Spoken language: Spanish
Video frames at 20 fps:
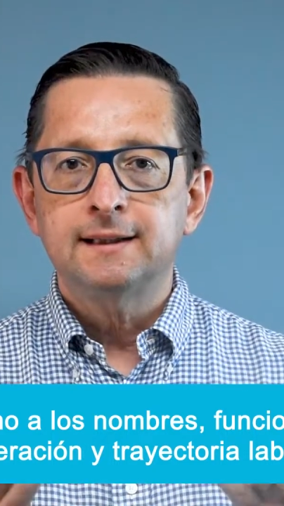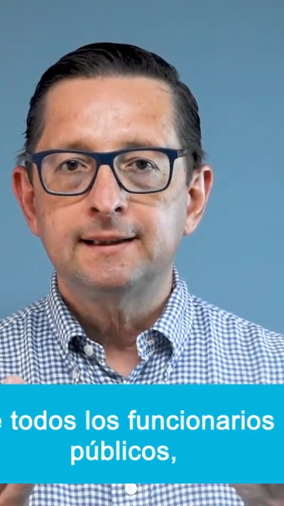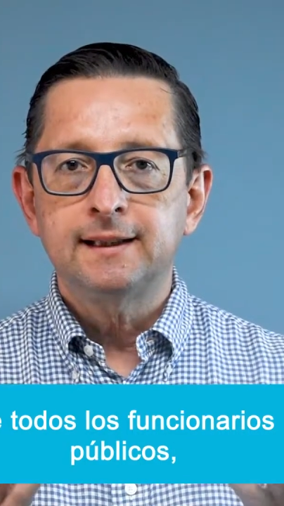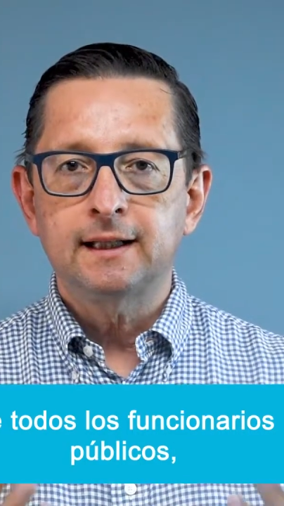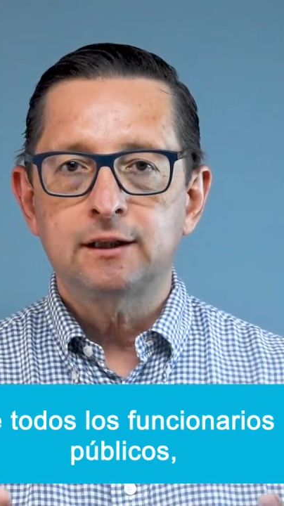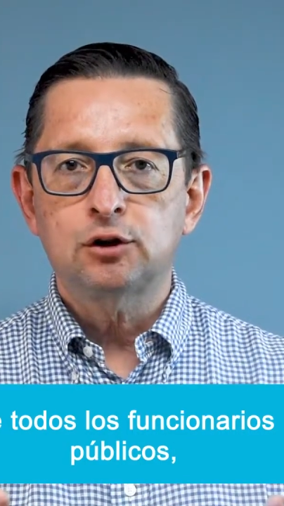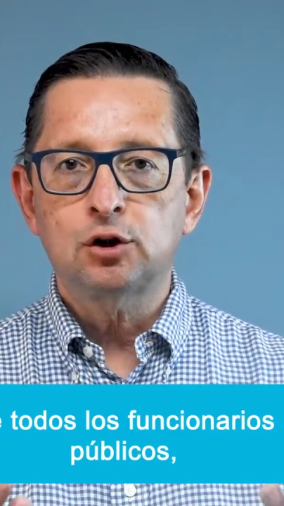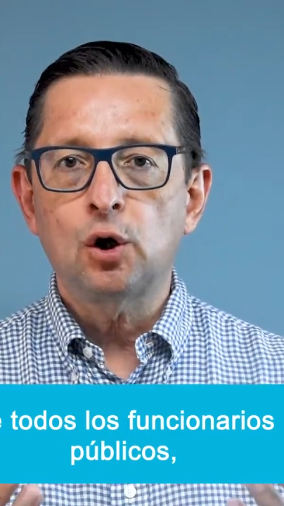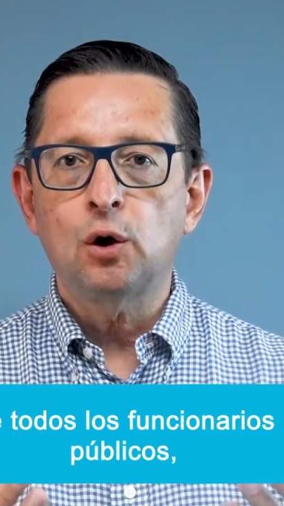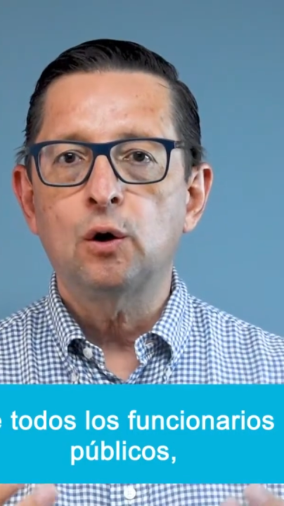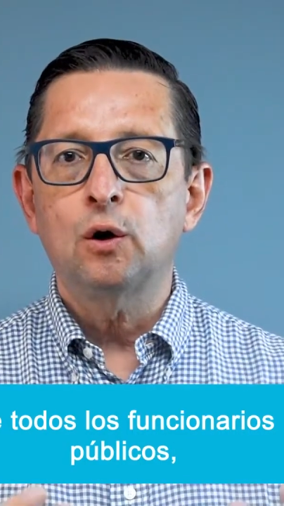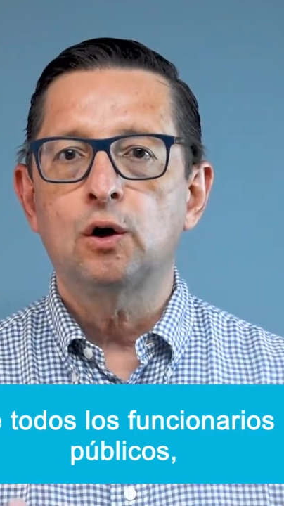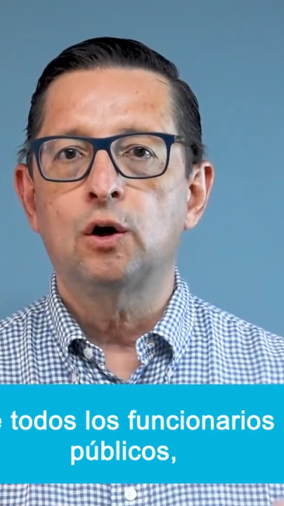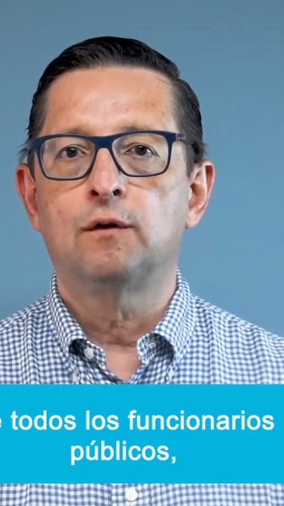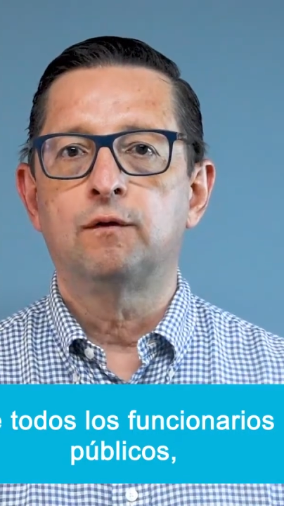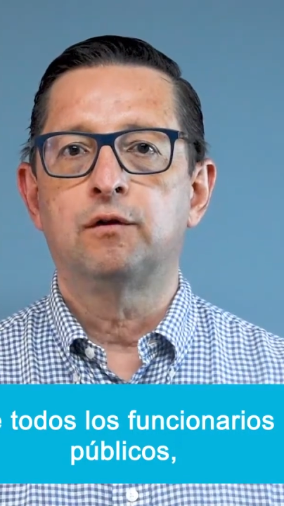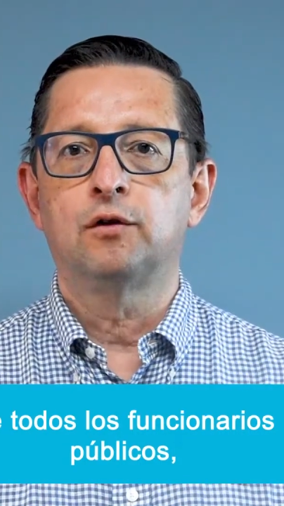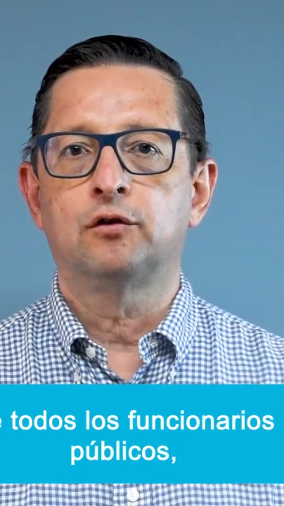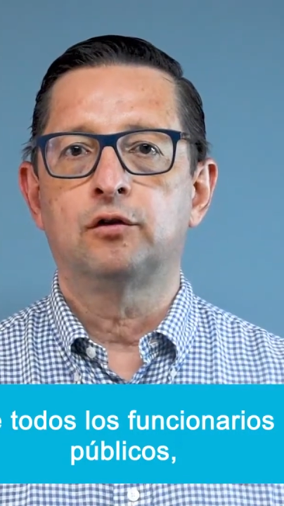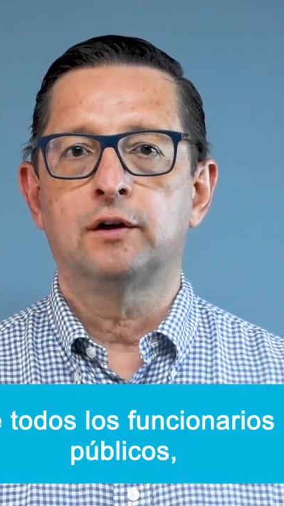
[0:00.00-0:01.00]
de todos
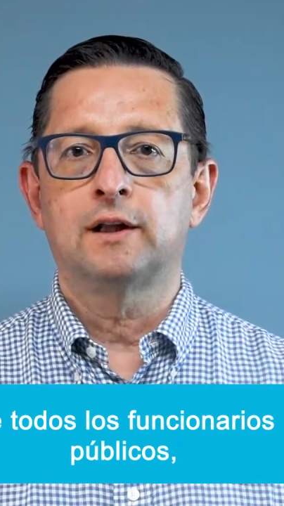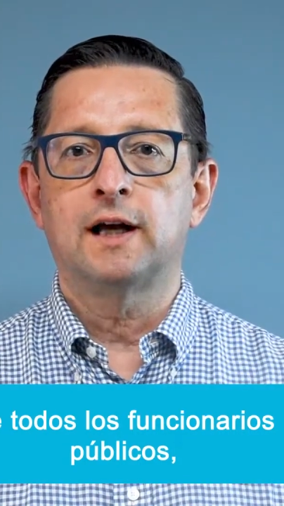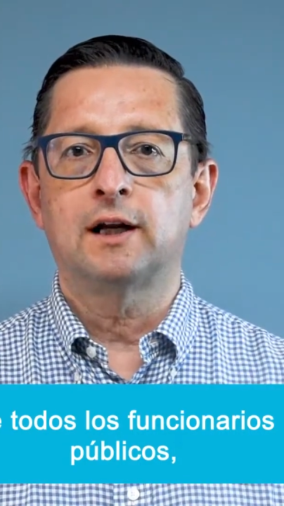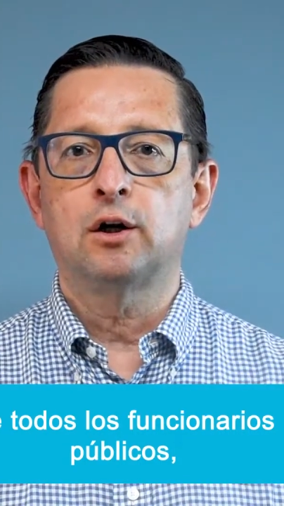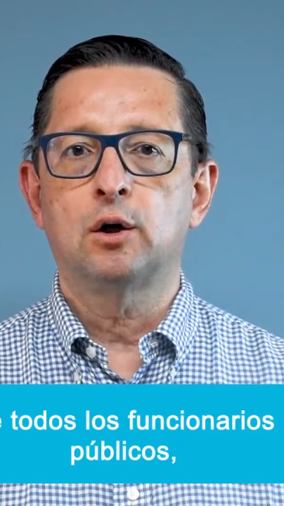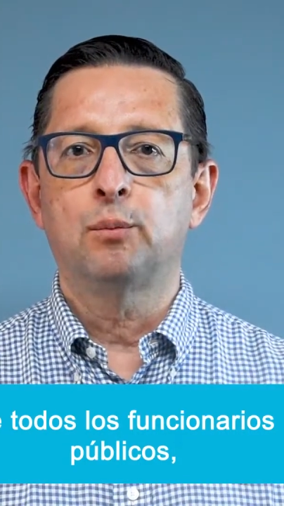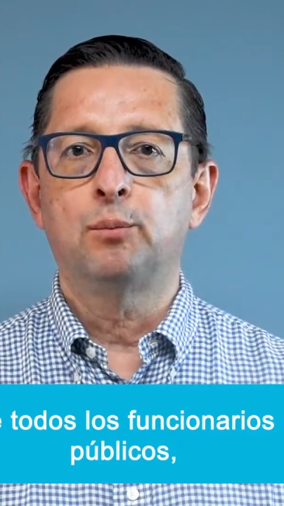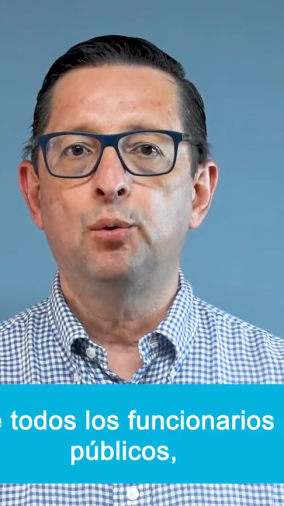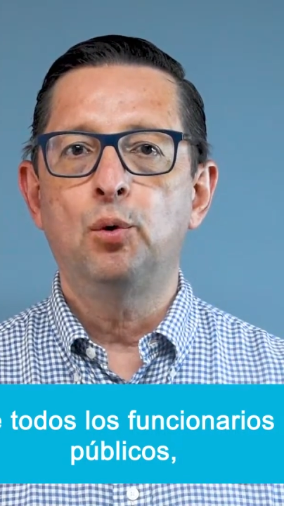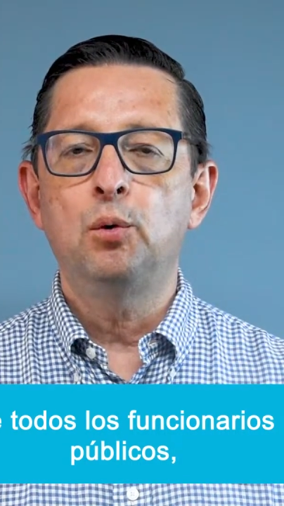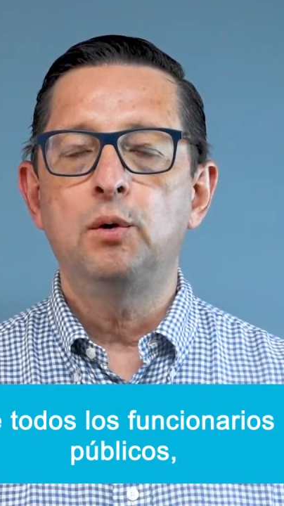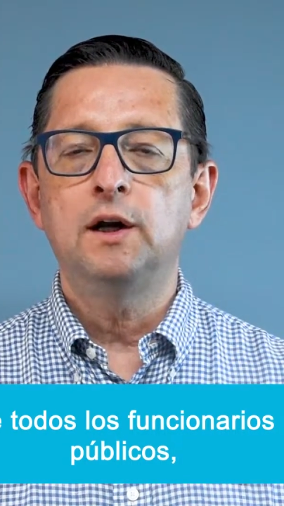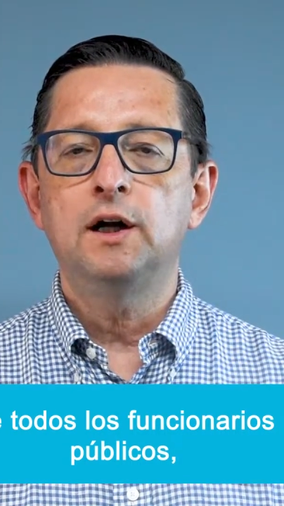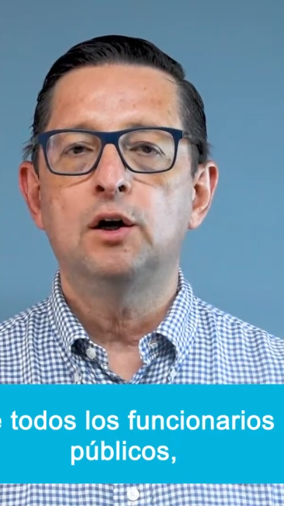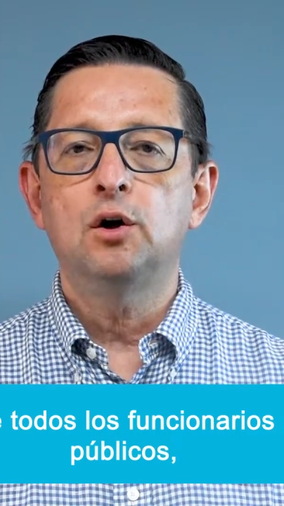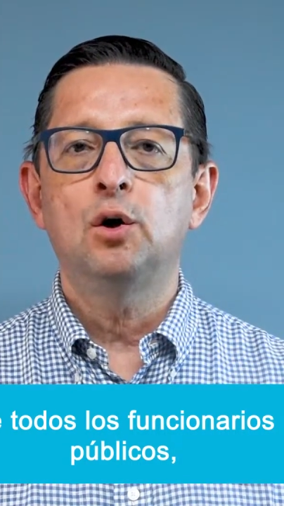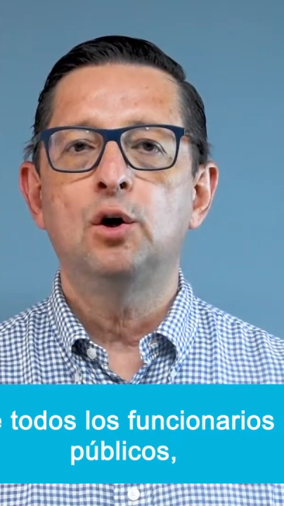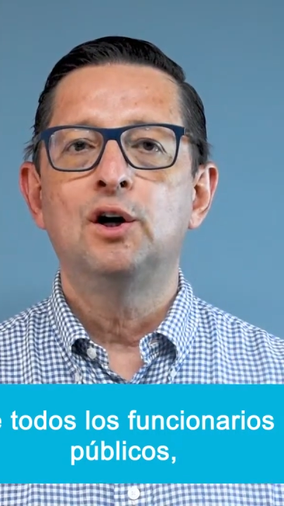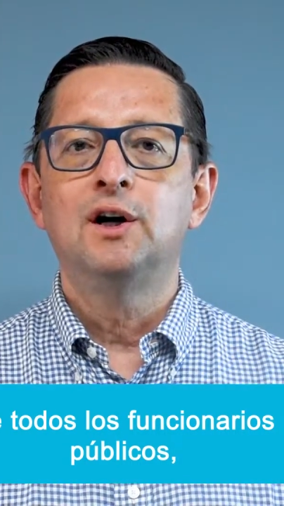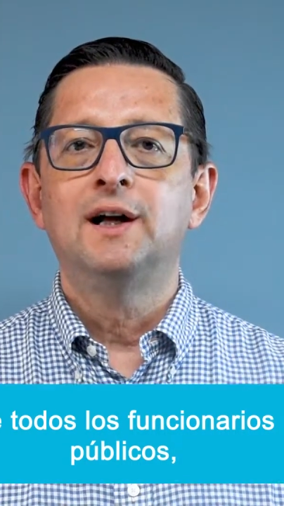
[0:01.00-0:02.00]
los funcionarios
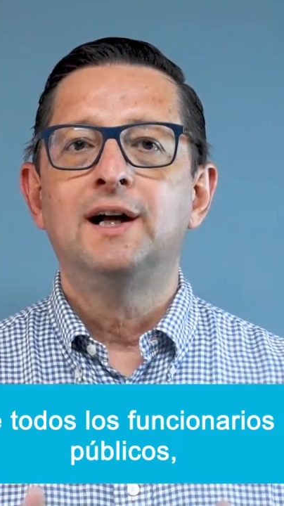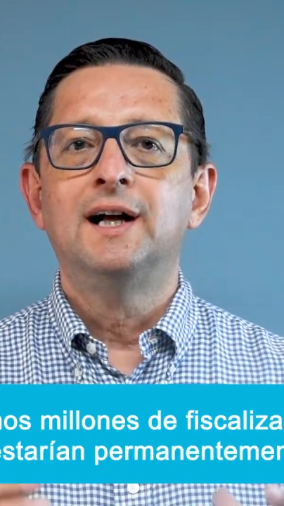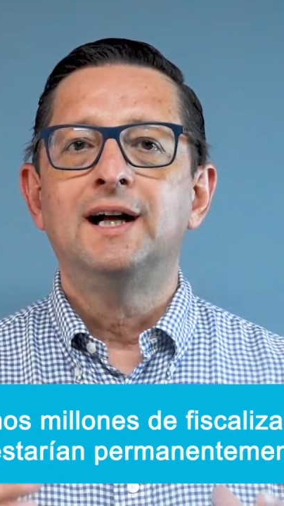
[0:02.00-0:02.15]
públicos,